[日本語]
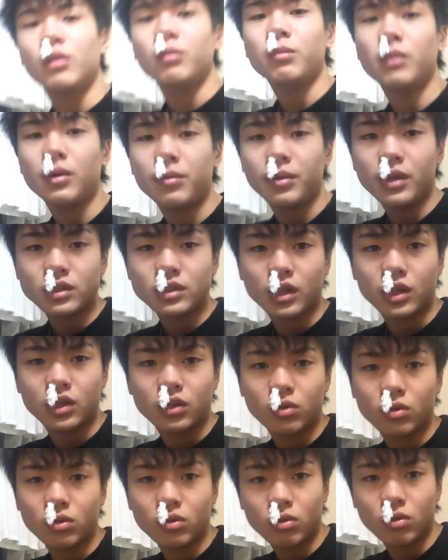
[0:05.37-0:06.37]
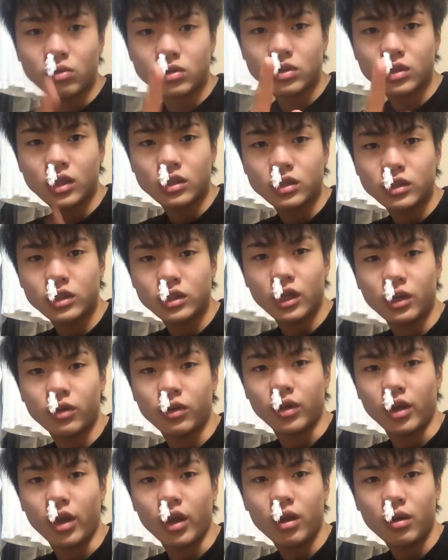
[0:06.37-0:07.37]
まあ皆さん今日お伝えしたい
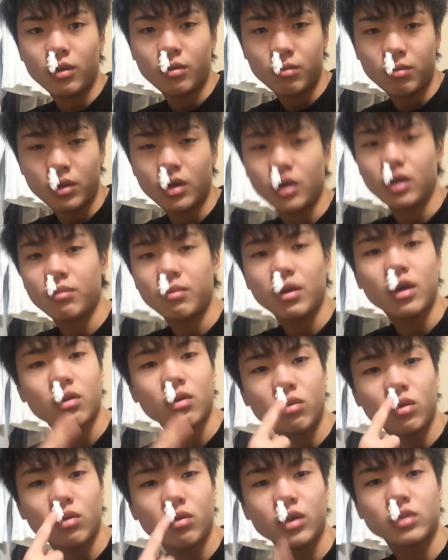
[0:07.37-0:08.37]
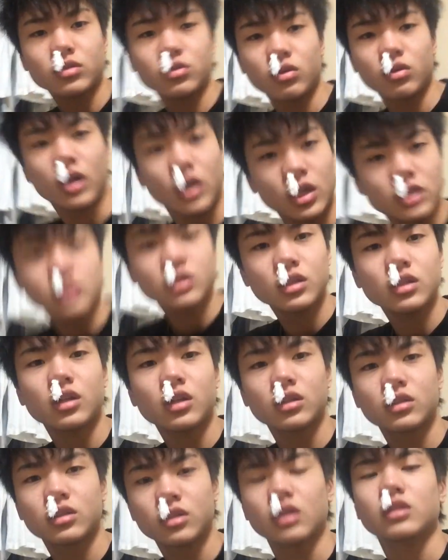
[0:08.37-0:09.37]
のはね、まあ今これはちょっと鼻血出
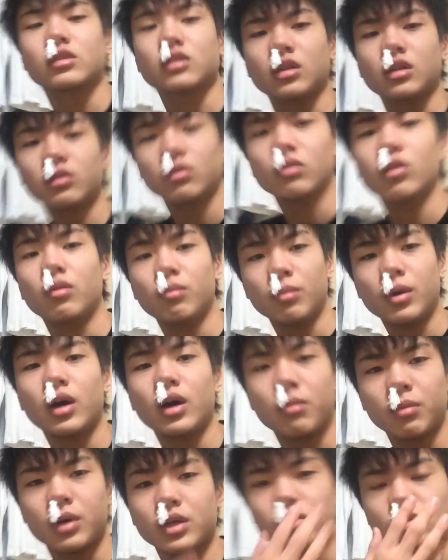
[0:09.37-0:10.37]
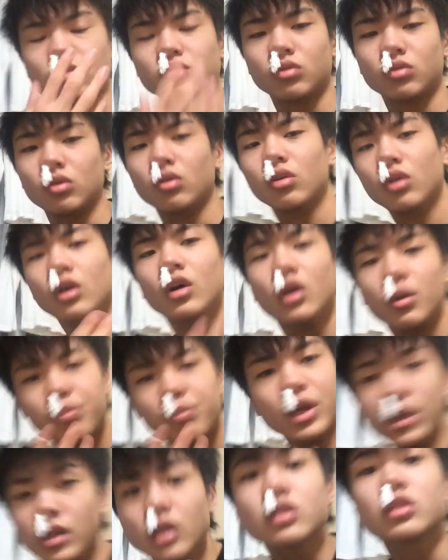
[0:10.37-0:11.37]
てたんですけど、まあまあちょっと、
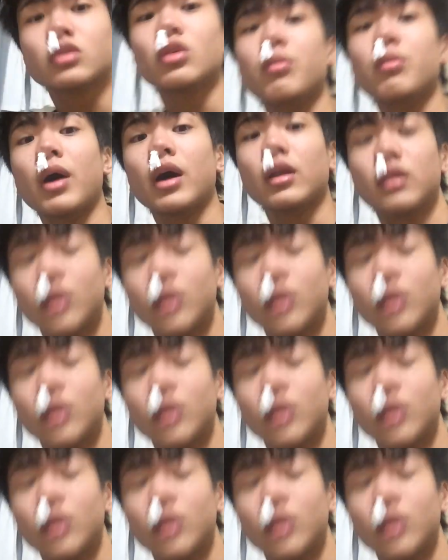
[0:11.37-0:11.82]
鼻炎なんですよ今。